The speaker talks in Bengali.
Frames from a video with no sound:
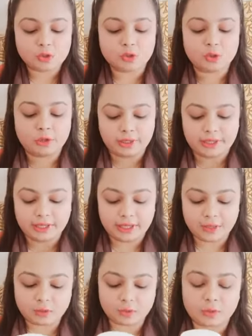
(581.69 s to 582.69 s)
সো কি
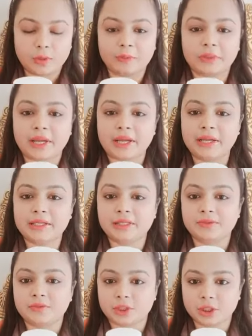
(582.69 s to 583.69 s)
কি ইউজ করবো আমি দেখাই
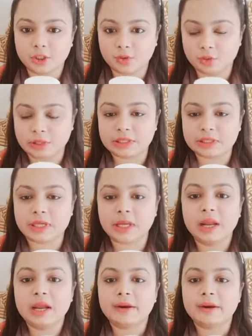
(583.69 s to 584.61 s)
ইজিপশনের সুদিং জেল